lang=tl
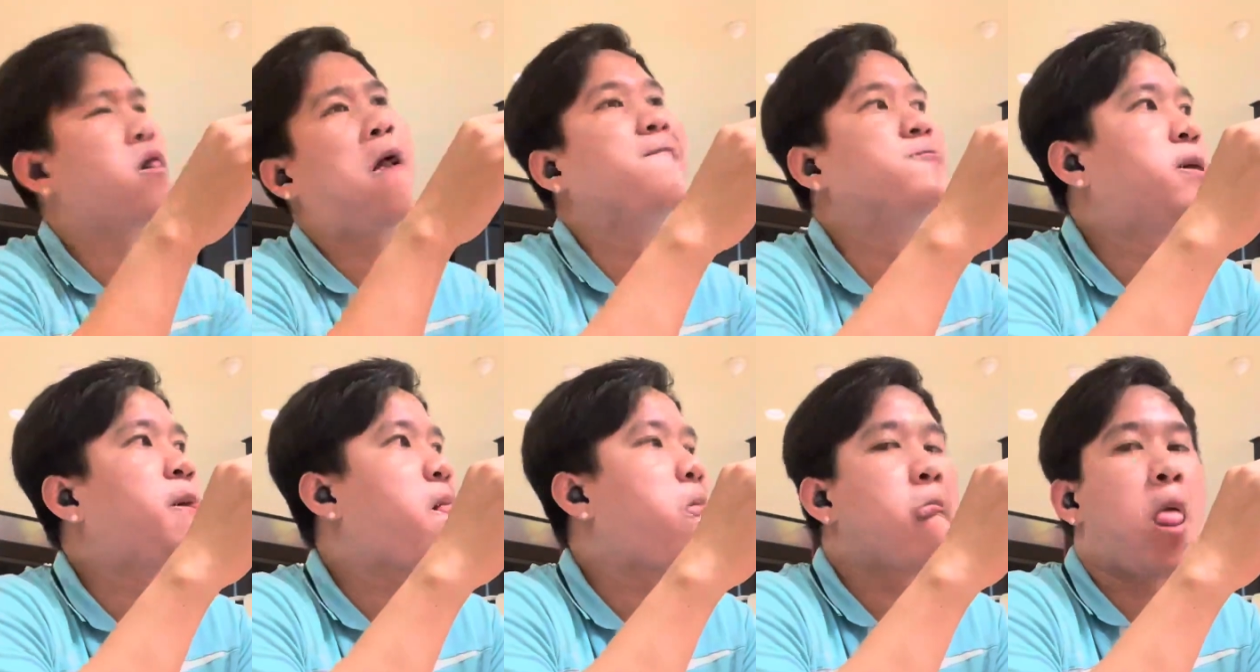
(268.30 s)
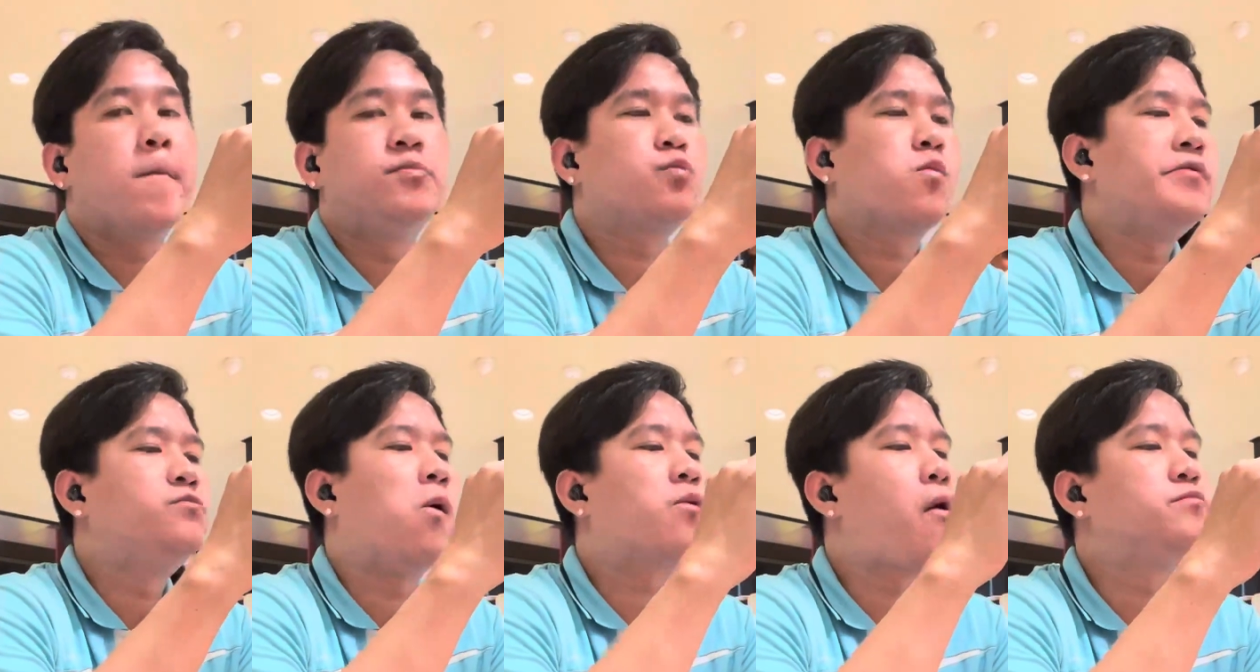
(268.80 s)
Hmm.
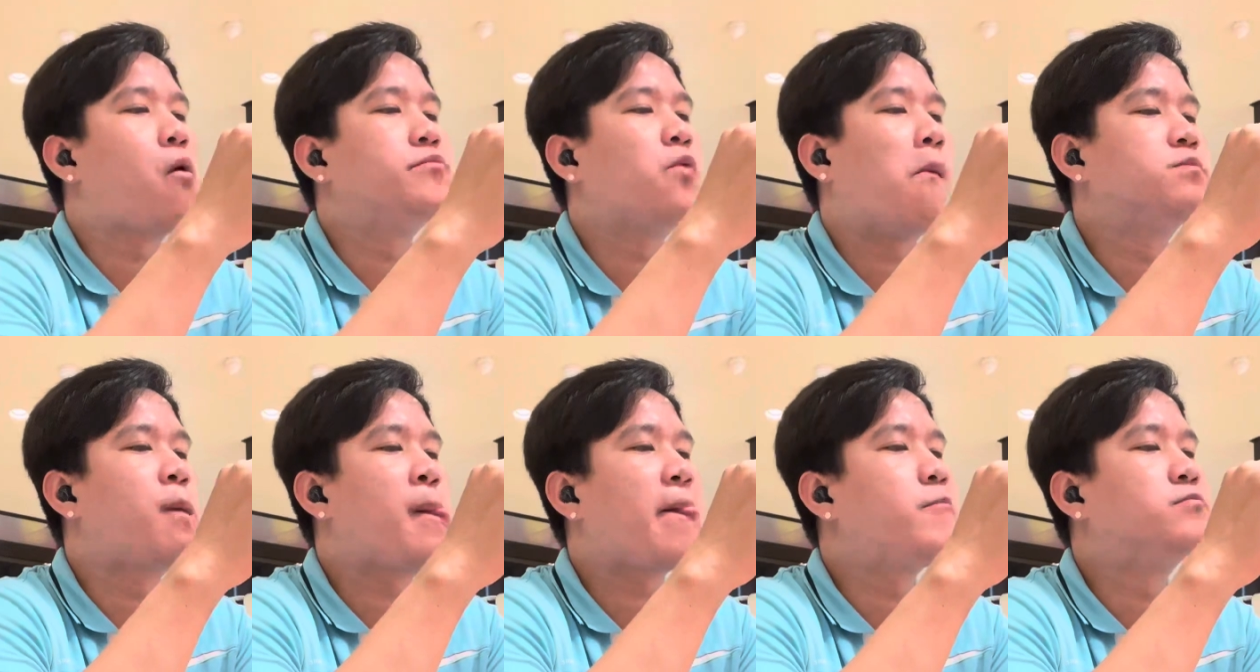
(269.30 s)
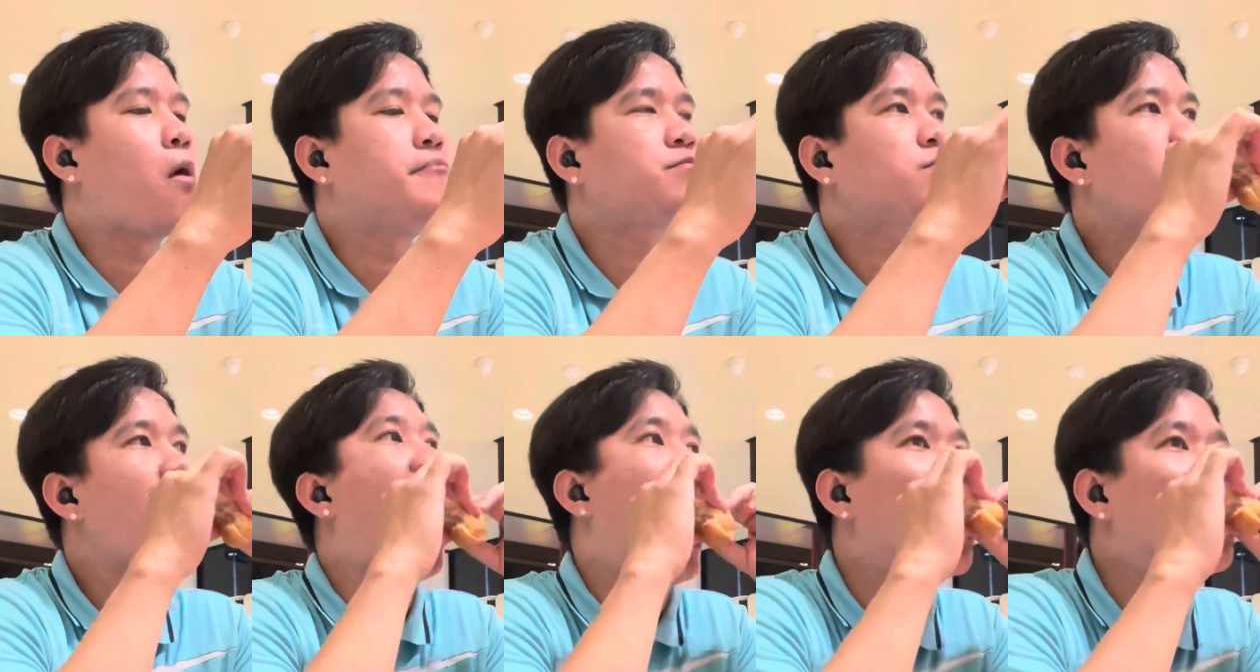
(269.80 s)

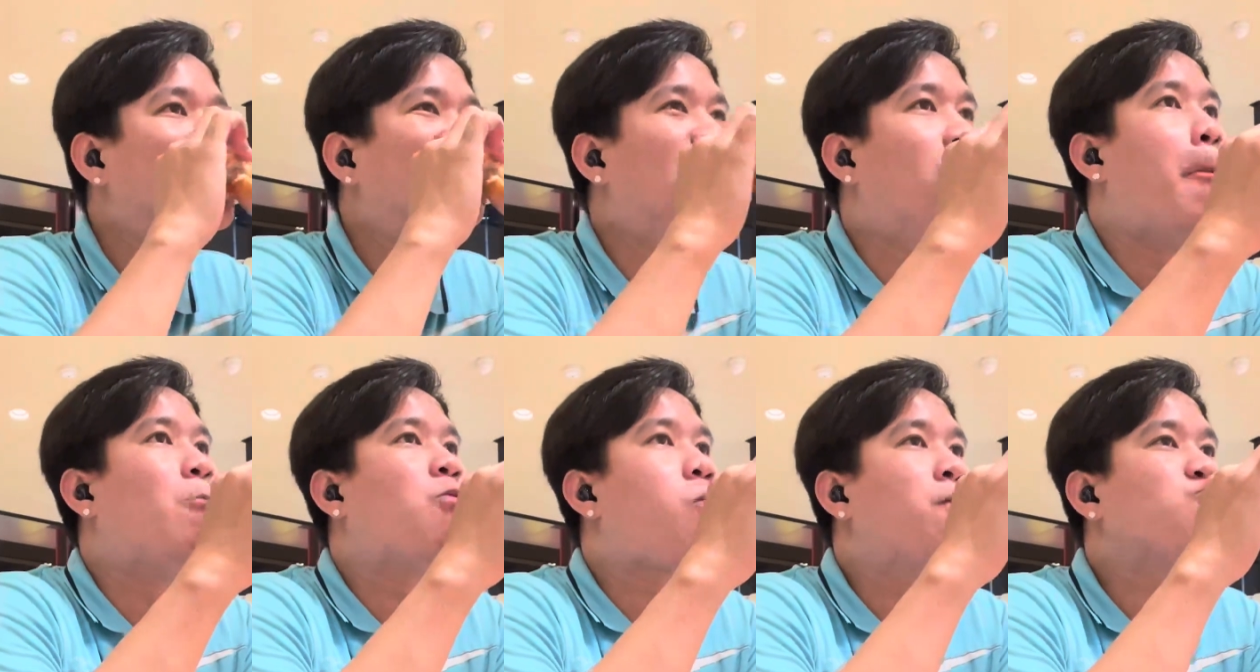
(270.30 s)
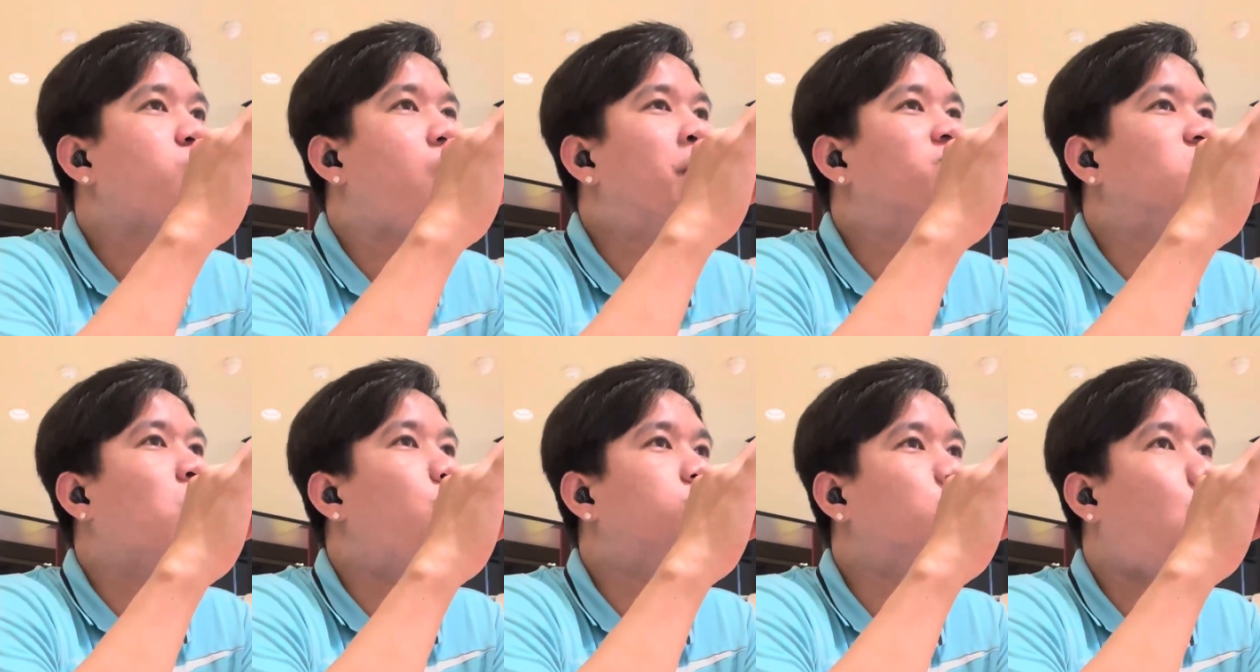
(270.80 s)
Birada.
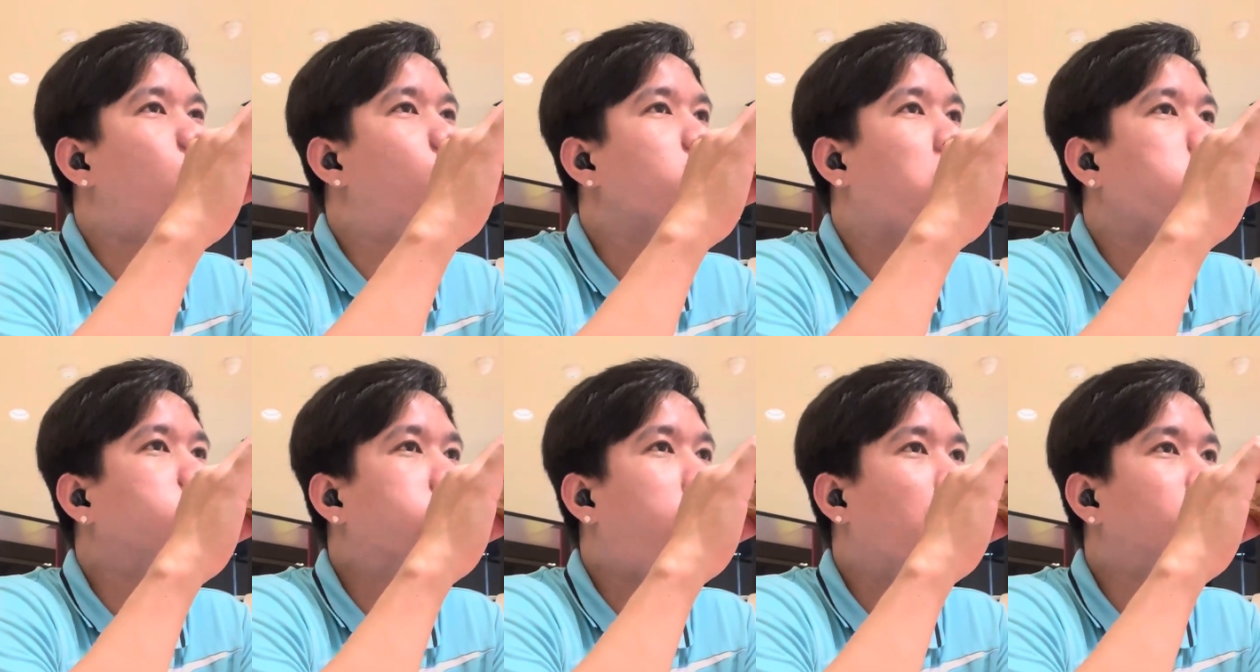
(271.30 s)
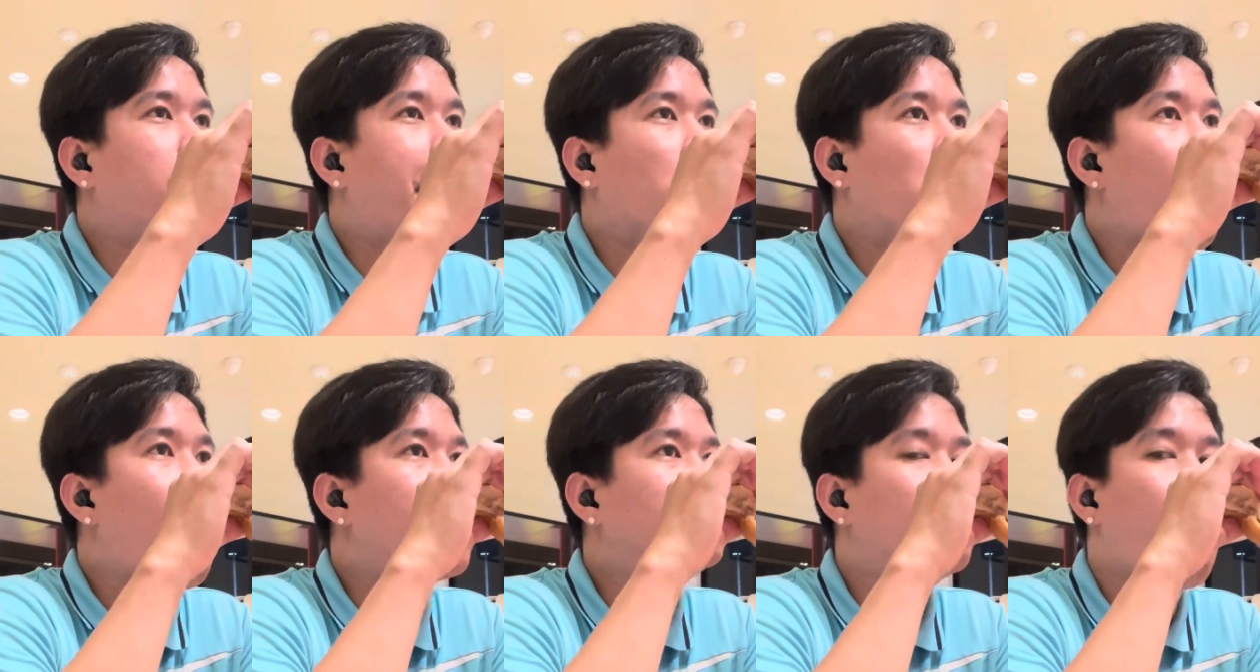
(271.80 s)
Brante yung
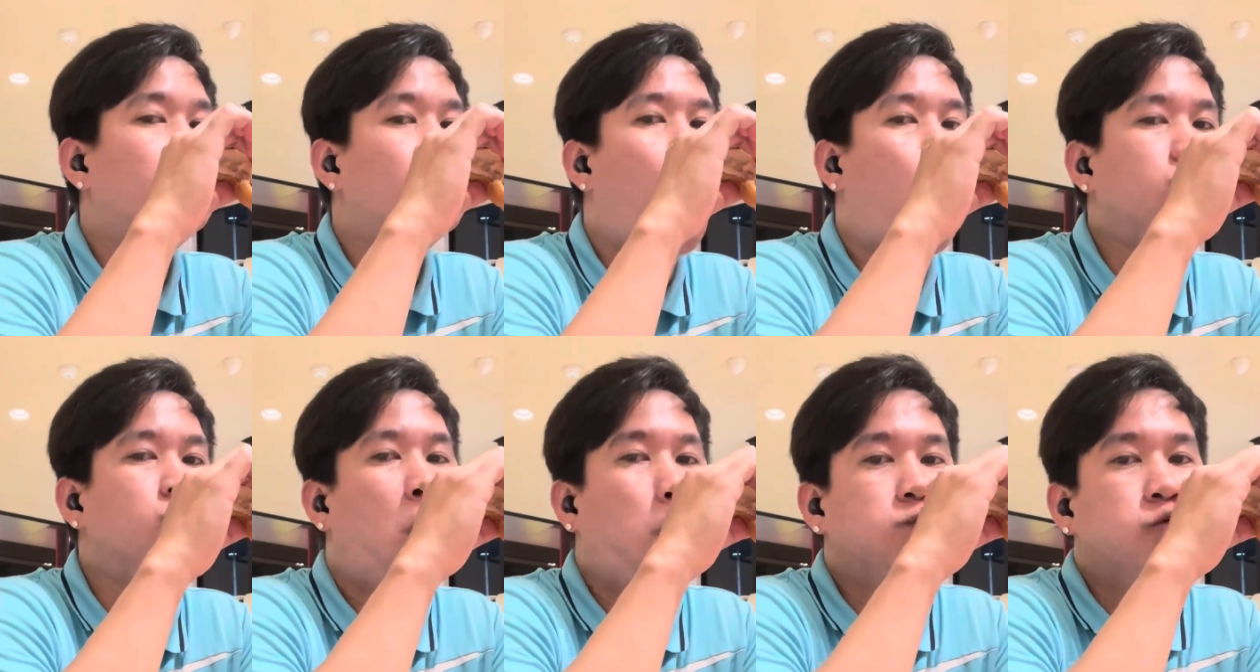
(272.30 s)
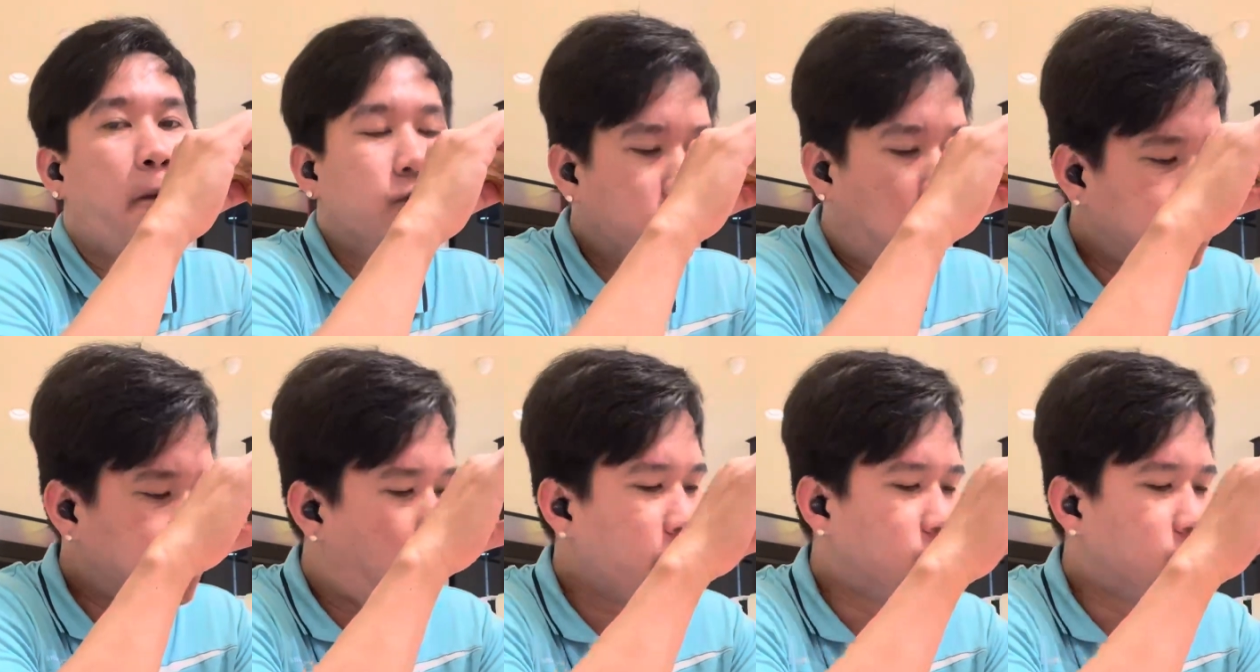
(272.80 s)
imuirong nga anggal ah.